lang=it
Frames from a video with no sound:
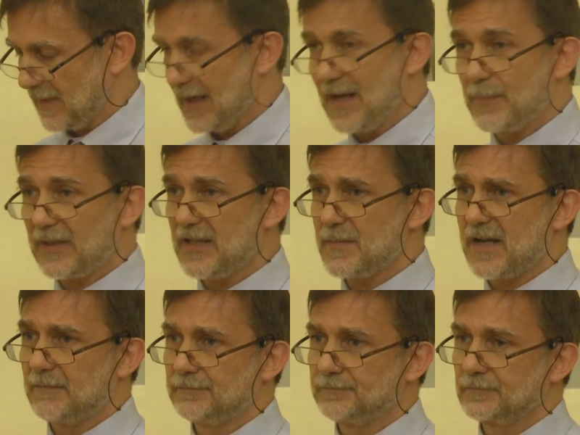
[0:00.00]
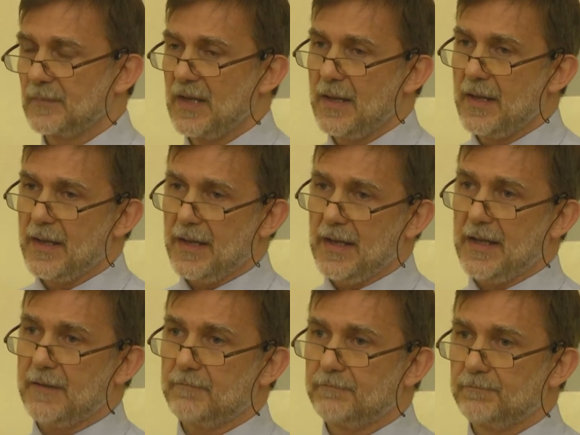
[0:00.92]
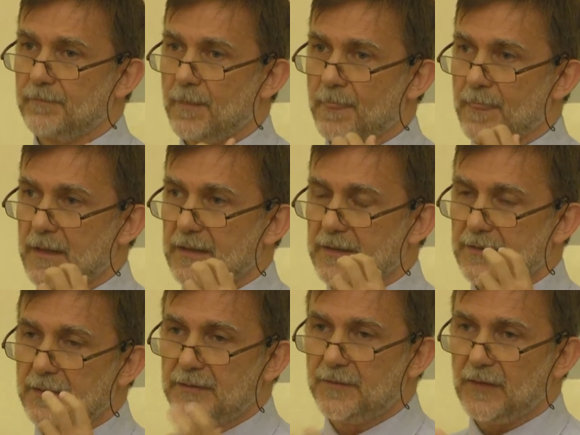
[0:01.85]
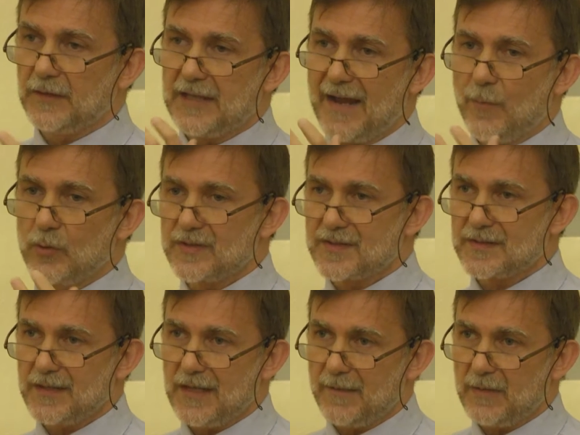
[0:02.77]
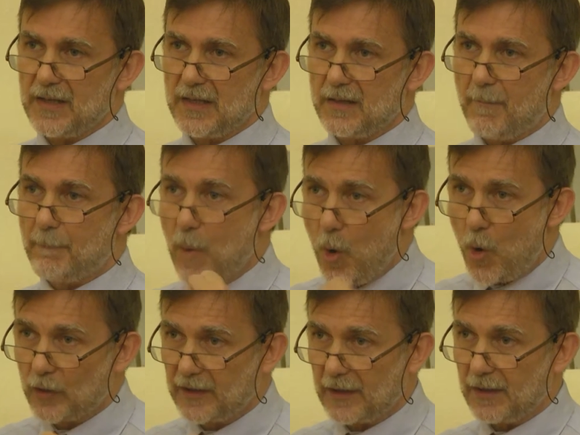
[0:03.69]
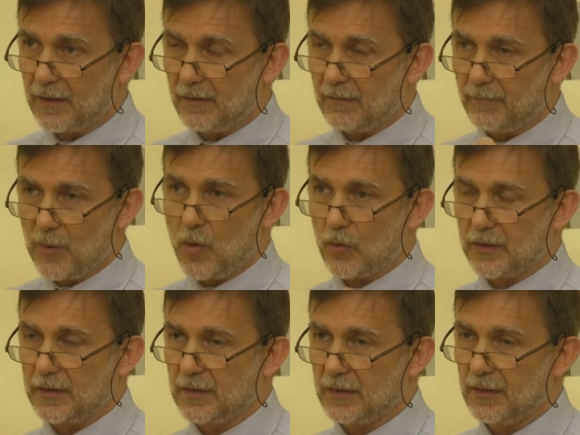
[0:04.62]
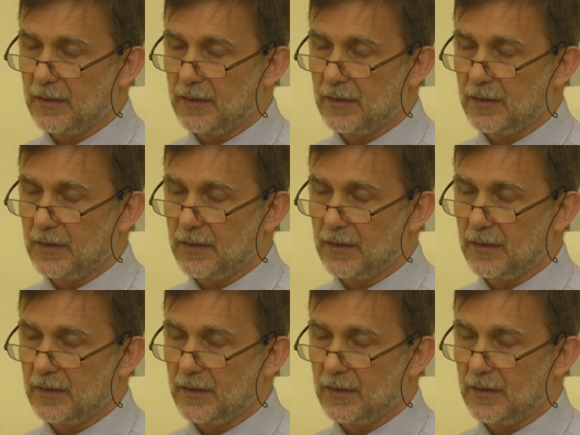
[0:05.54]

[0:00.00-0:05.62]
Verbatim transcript: La prima è identifichiamo insieme poche, poche